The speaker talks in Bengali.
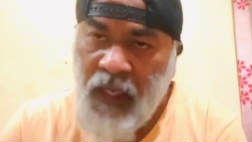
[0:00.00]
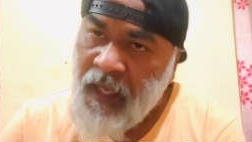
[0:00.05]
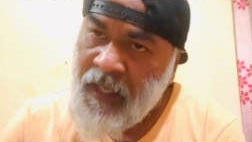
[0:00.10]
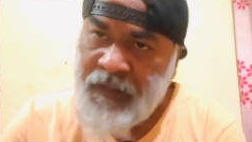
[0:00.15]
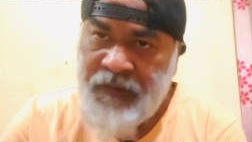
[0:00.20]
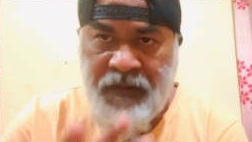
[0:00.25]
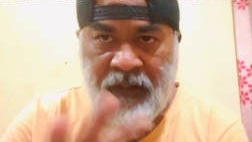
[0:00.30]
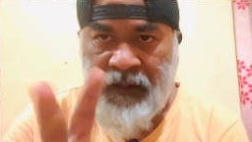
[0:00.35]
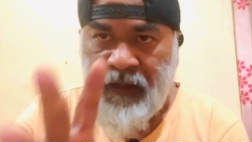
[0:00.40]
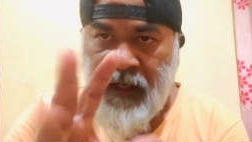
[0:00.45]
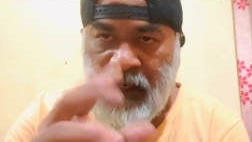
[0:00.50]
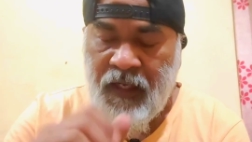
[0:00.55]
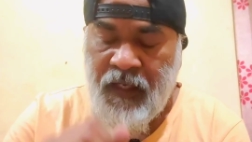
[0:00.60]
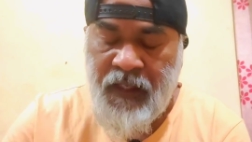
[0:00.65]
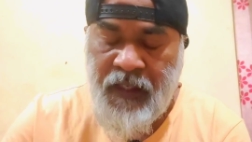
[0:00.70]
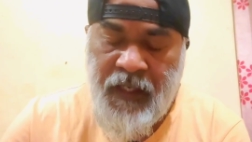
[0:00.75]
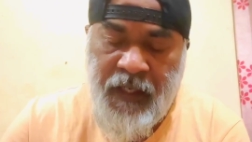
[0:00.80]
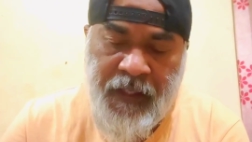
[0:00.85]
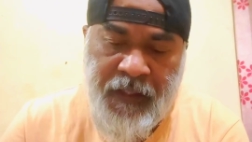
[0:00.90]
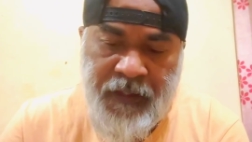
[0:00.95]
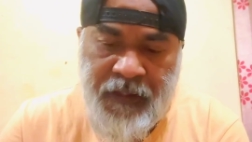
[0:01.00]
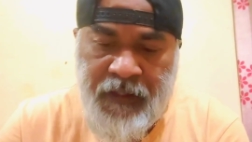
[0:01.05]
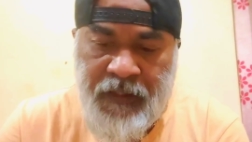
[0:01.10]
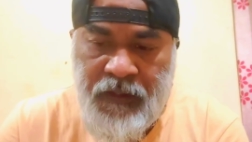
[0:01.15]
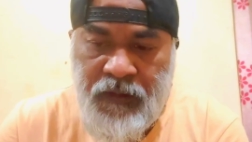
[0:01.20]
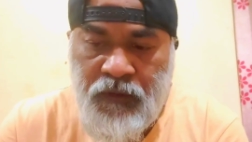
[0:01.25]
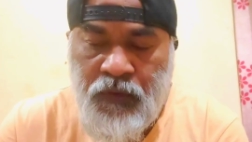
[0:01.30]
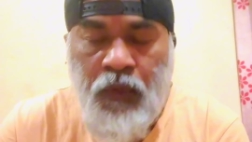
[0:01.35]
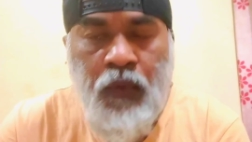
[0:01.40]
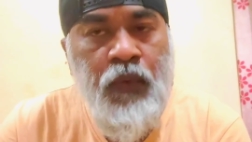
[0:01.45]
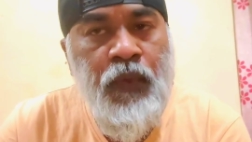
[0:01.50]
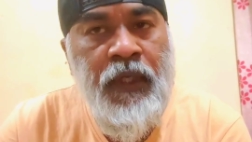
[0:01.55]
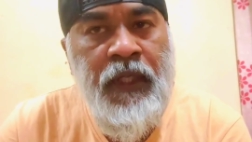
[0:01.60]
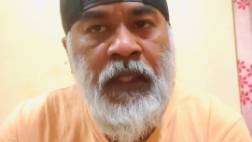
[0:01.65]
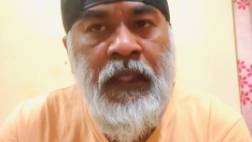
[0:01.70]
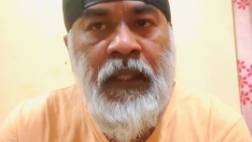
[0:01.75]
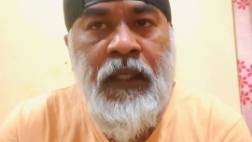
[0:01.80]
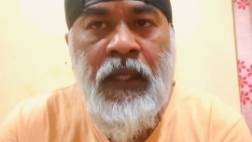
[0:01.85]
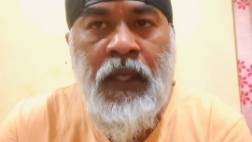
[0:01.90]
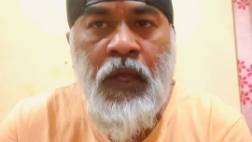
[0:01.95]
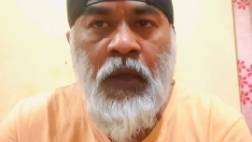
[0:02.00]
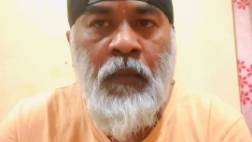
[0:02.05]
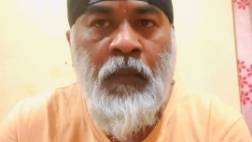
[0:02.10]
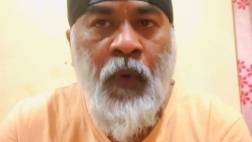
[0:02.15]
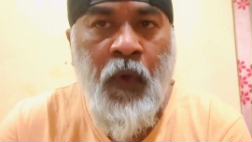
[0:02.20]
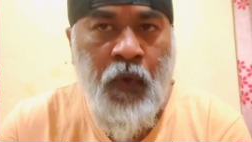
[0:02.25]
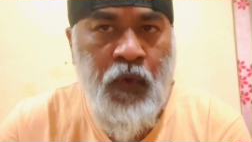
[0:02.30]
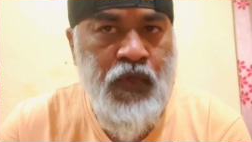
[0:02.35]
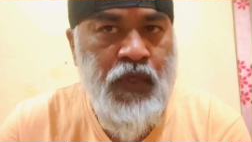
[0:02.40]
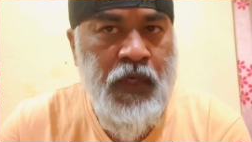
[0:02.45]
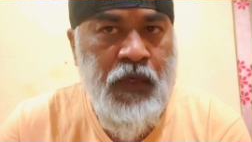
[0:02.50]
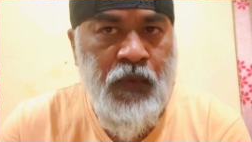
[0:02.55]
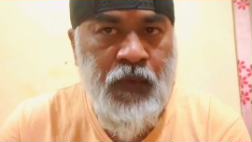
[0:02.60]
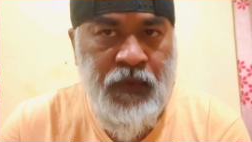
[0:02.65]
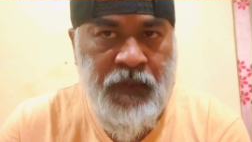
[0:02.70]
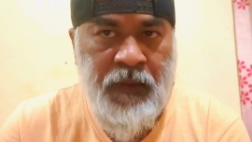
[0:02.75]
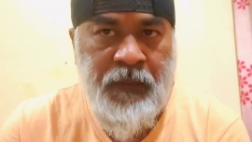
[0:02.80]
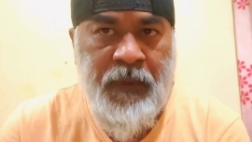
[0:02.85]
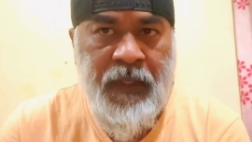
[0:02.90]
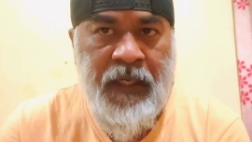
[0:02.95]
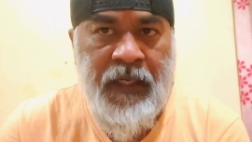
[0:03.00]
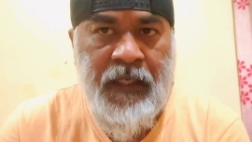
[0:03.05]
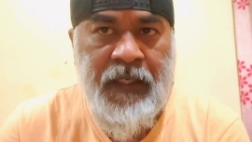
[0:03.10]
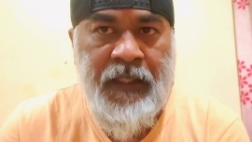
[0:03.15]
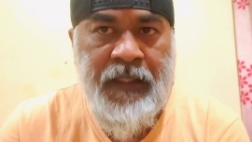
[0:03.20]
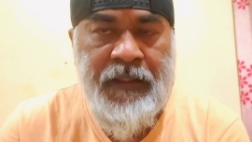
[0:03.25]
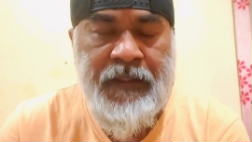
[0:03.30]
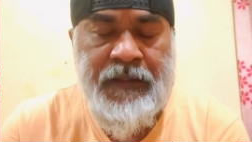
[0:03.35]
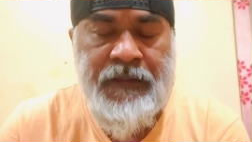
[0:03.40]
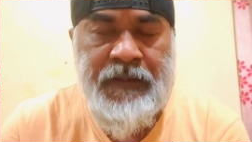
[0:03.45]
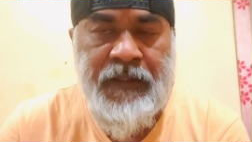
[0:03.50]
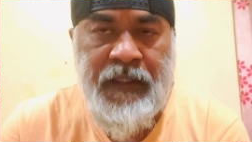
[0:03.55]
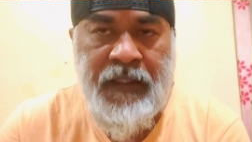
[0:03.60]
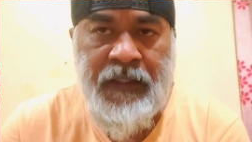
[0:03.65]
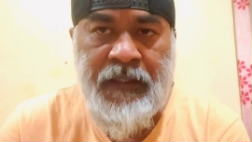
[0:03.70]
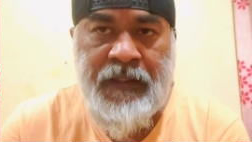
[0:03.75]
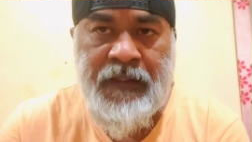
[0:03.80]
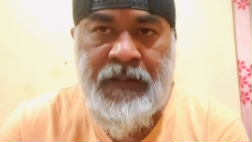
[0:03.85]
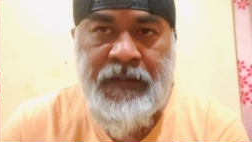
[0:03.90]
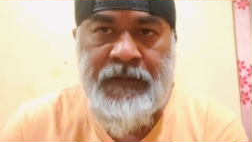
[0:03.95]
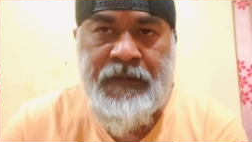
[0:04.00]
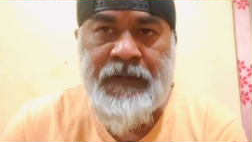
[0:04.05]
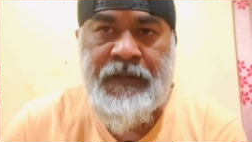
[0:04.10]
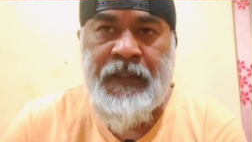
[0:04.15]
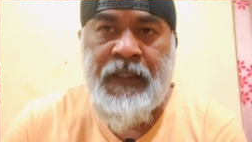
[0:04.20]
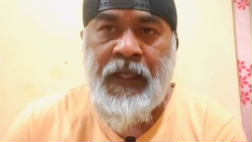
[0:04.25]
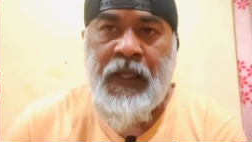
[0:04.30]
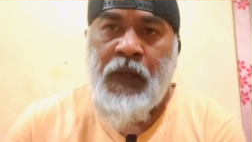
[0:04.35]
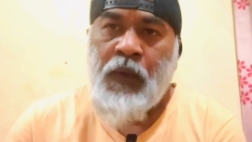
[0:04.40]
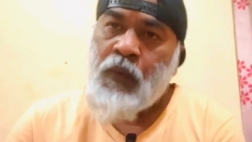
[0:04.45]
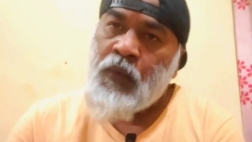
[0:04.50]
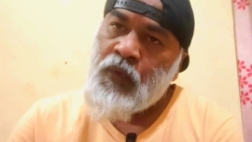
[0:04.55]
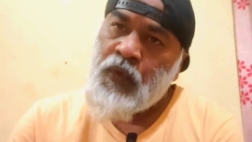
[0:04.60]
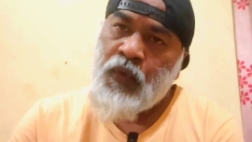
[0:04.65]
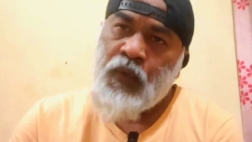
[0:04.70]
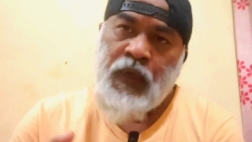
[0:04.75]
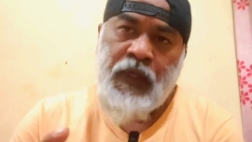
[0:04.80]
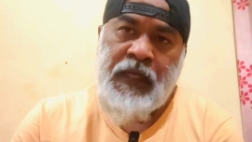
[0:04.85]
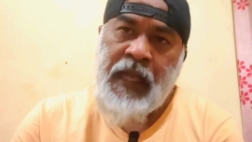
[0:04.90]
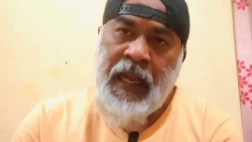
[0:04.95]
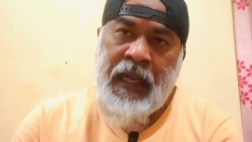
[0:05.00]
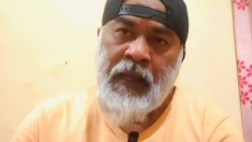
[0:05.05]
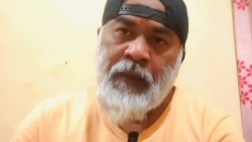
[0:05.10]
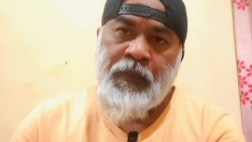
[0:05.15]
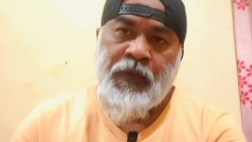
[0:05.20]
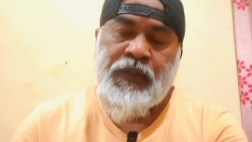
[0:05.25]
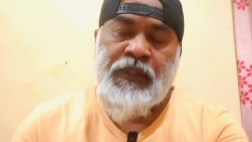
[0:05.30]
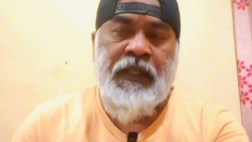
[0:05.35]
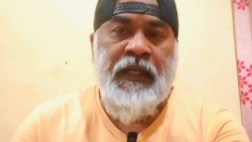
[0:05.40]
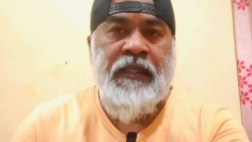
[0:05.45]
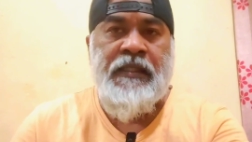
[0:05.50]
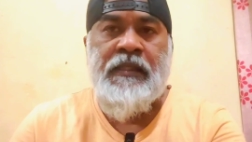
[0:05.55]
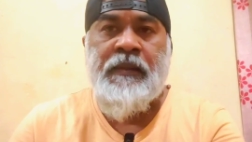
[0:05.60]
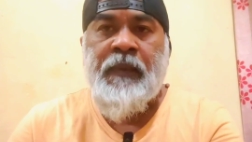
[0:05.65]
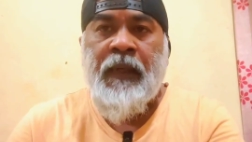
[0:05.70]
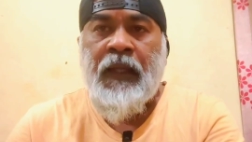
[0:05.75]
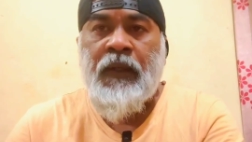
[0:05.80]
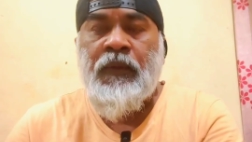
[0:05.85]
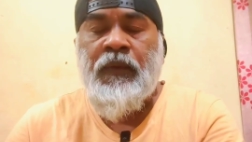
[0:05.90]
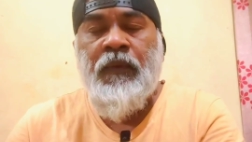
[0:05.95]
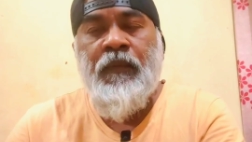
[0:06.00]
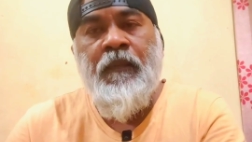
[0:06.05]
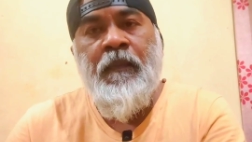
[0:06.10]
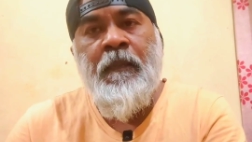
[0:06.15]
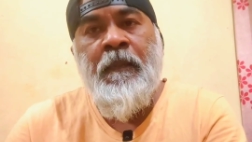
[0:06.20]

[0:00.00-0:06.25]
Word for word: হ্যান্তন নানান কাহিনী তো উনি ভরসা করতে পারে নাই হ্যাঁ ওর লোকের টাকা পয়সা আছে ভালো